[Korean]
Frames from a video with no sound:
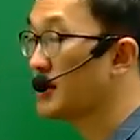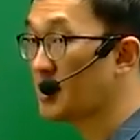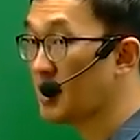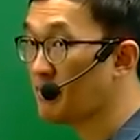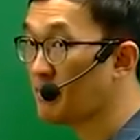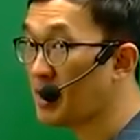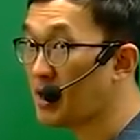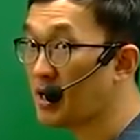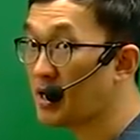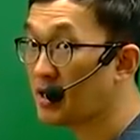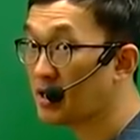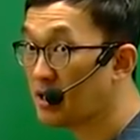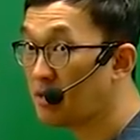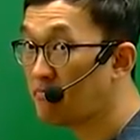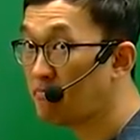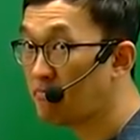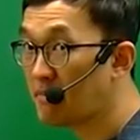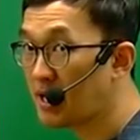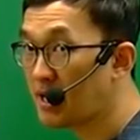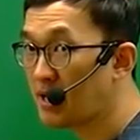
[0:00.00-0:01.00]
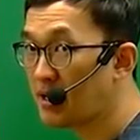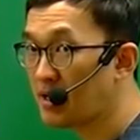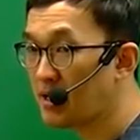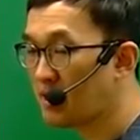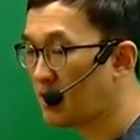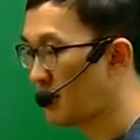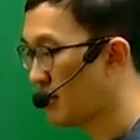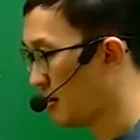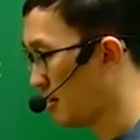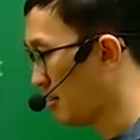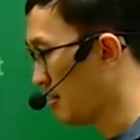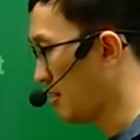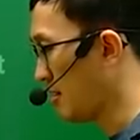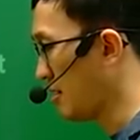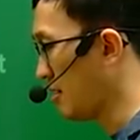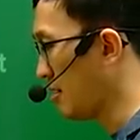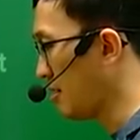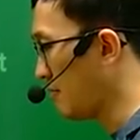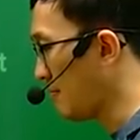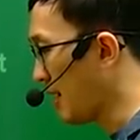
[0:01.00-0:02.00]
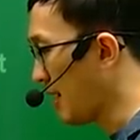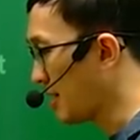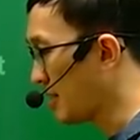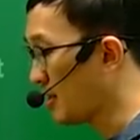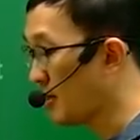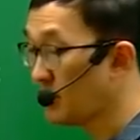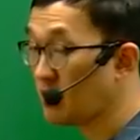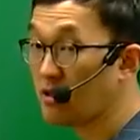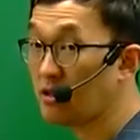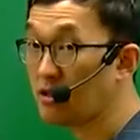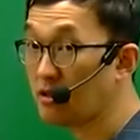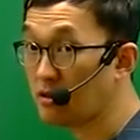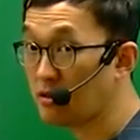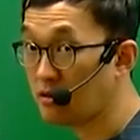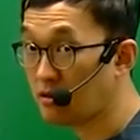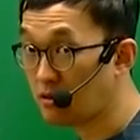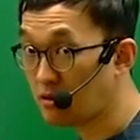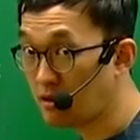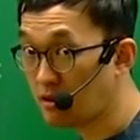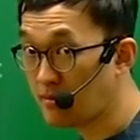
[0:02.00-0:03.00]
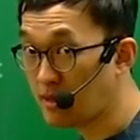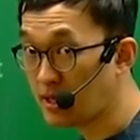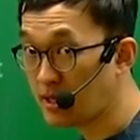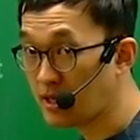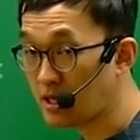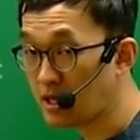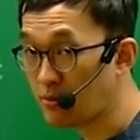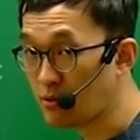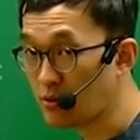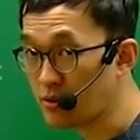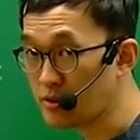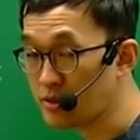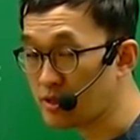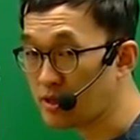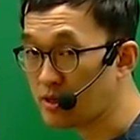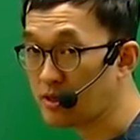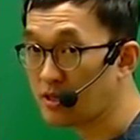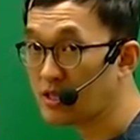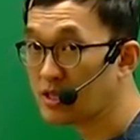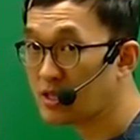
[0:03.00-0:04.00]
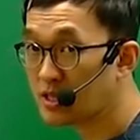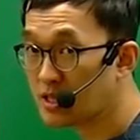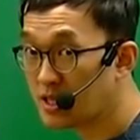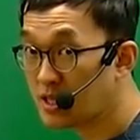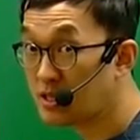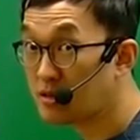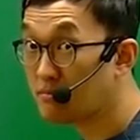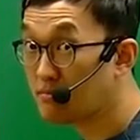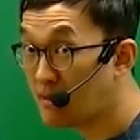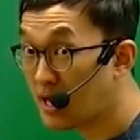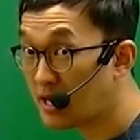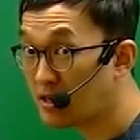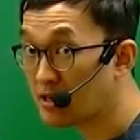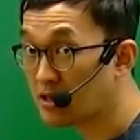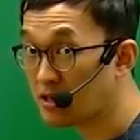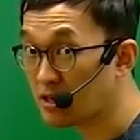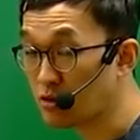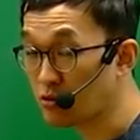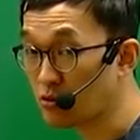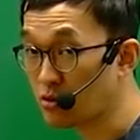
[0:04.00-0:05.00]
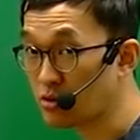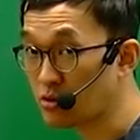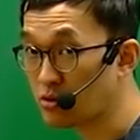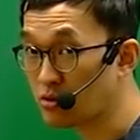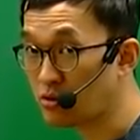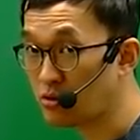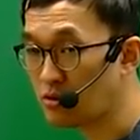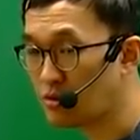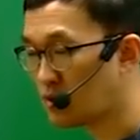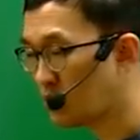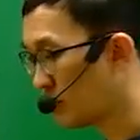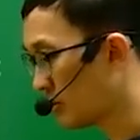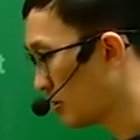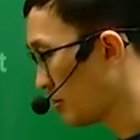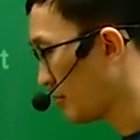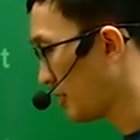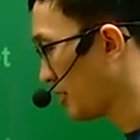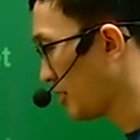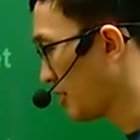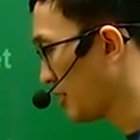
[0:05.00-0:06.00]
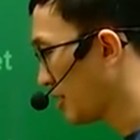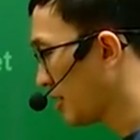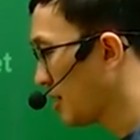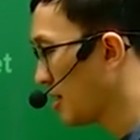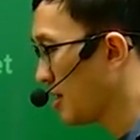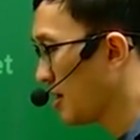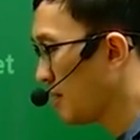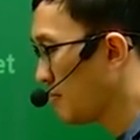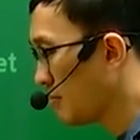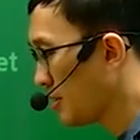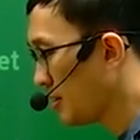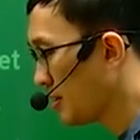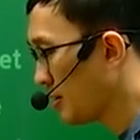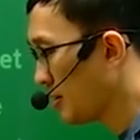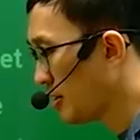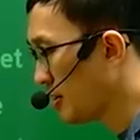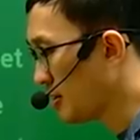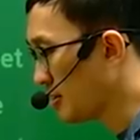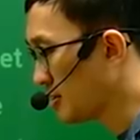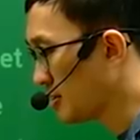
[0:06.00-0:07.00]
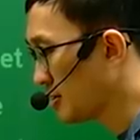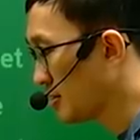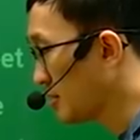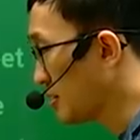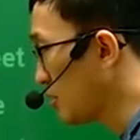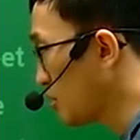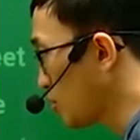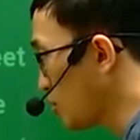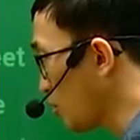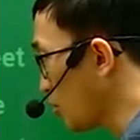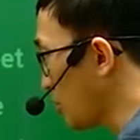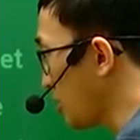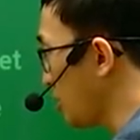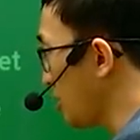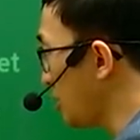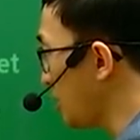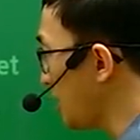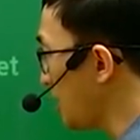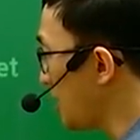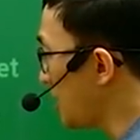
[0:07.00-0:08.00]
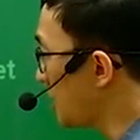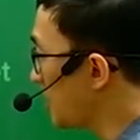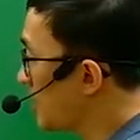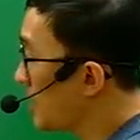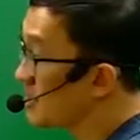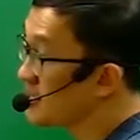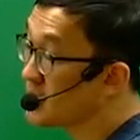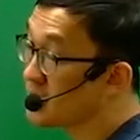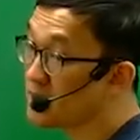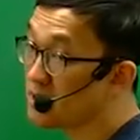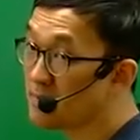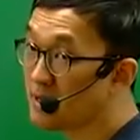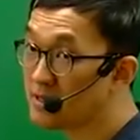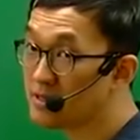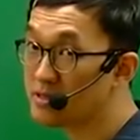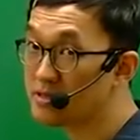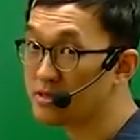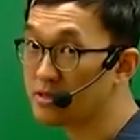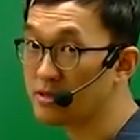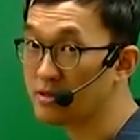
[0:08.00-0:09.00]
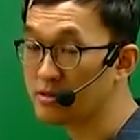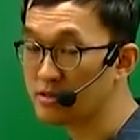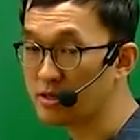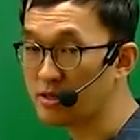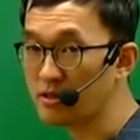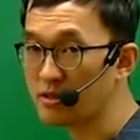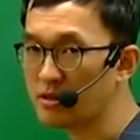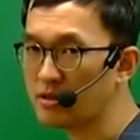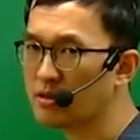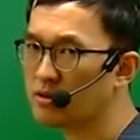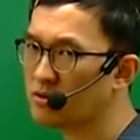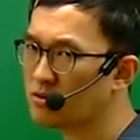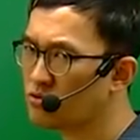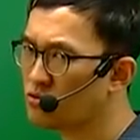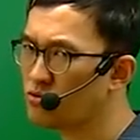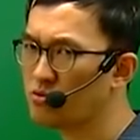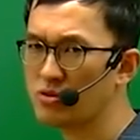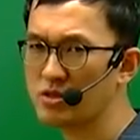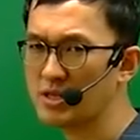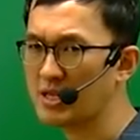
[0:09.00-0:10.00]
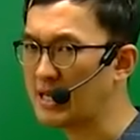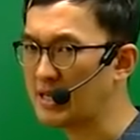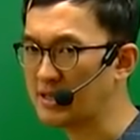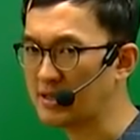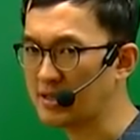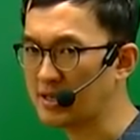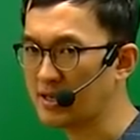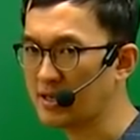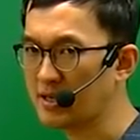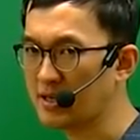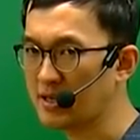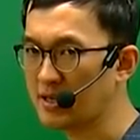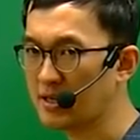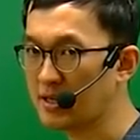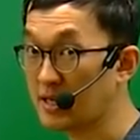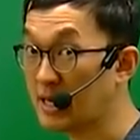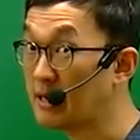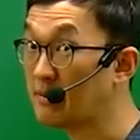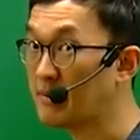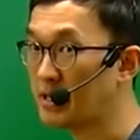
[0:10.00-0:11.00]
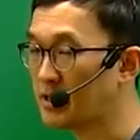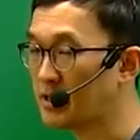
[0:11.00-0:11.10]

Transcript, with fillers: 대마 큰 말, 어, 말이 여러 마리가 모여서 큰 말을 이루었고 그러면 필경, 쫓기거나 하사를 맞을지언정 죽진 않는다라는